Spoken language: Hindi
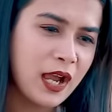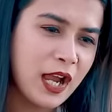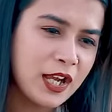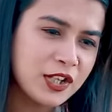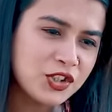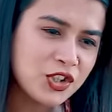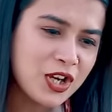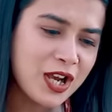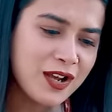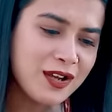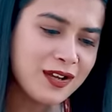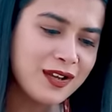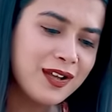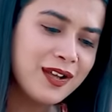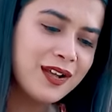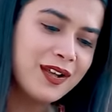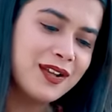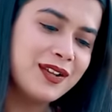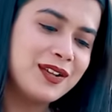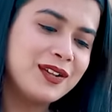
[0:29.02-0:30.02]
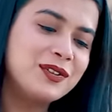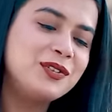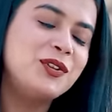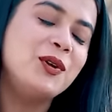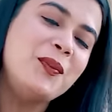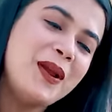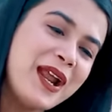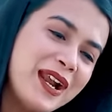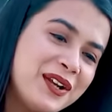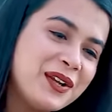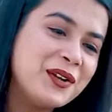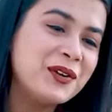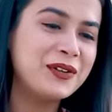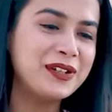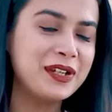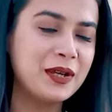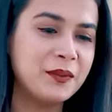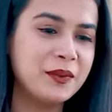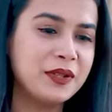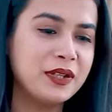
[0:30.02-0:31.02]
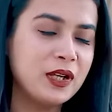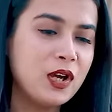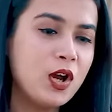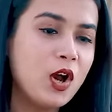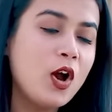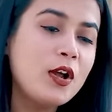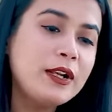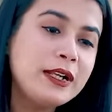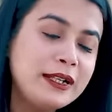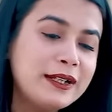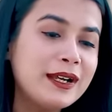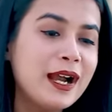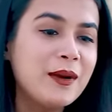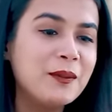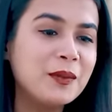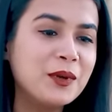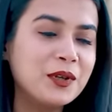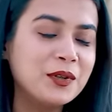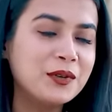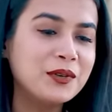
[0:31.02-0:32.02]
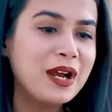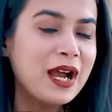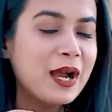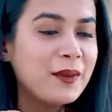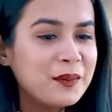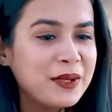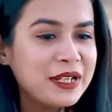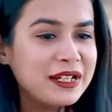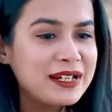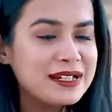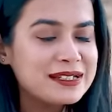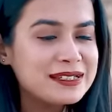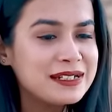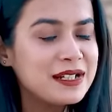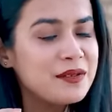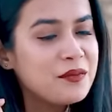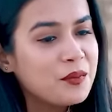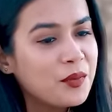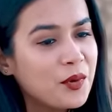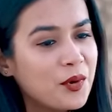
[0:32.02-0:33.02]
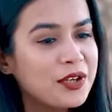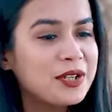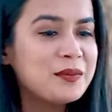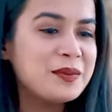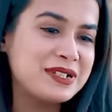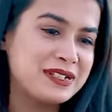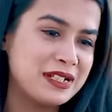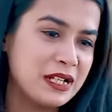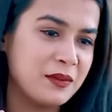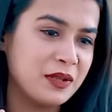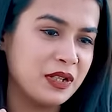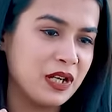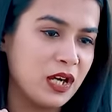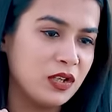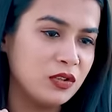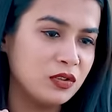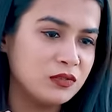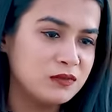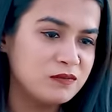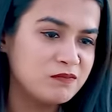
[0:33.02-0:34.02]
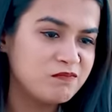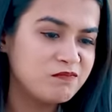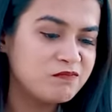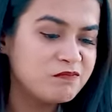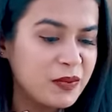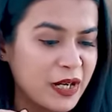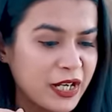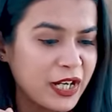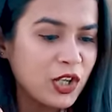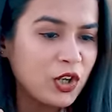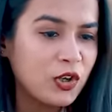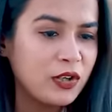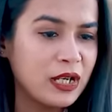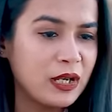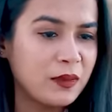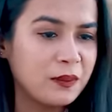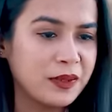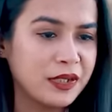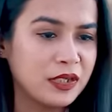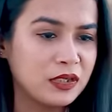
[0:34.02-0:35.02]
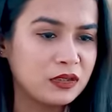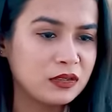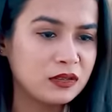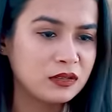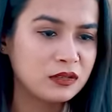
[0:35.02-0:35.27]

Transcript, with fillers: अच्छा तो बैठे रहो यहाँ पे और एक काम करो अपने घर से ना बोरी बिस्तरा मंगा लो पड़े रहो यहाँ पे